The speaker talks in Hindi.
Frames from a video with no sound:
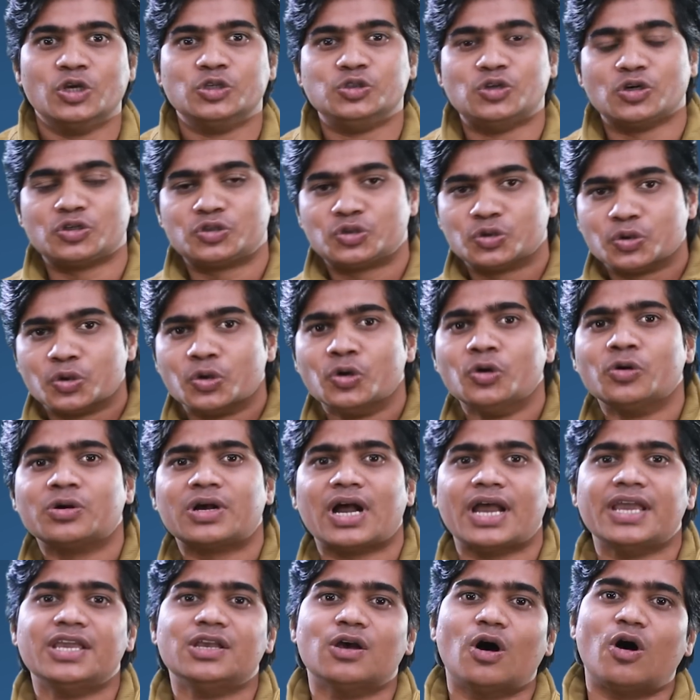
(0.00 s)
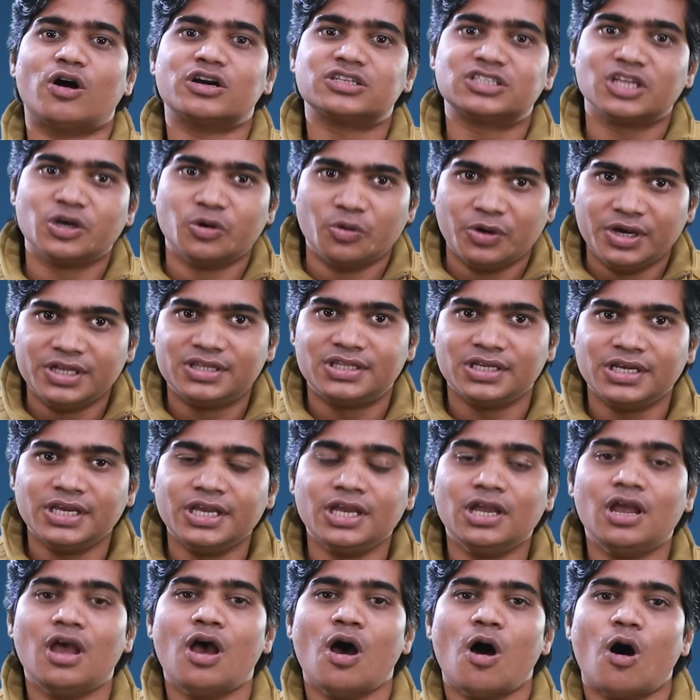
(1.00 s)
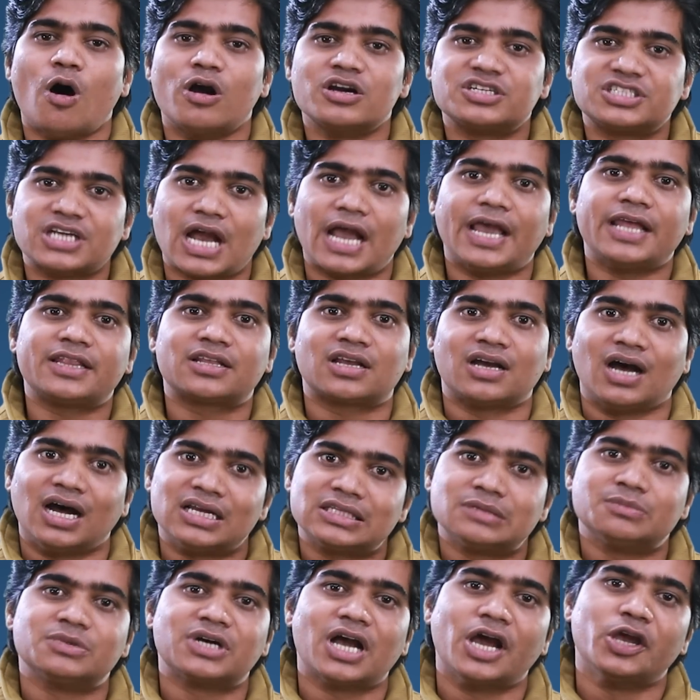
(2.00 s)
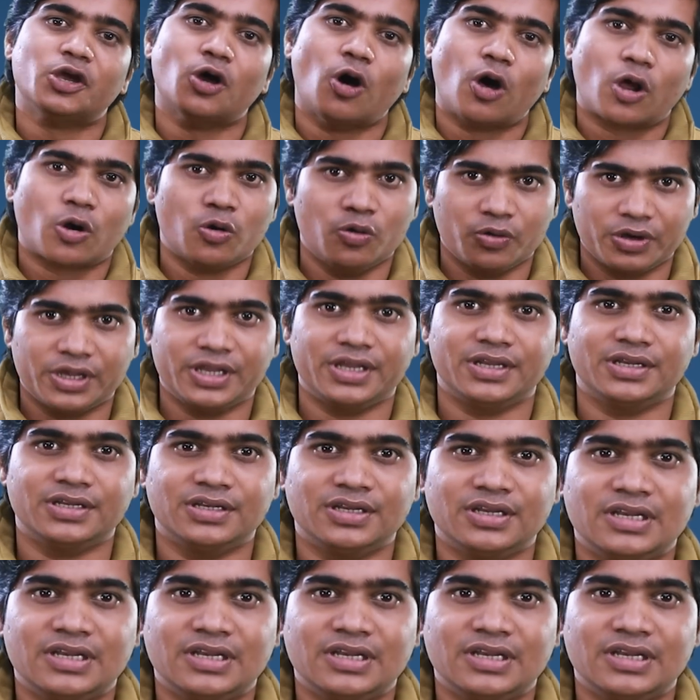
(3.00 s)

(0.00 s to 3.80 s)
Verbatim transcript: जो शुरू कहीं और से हुई थी और शायद ख़त्म कहीं और होगी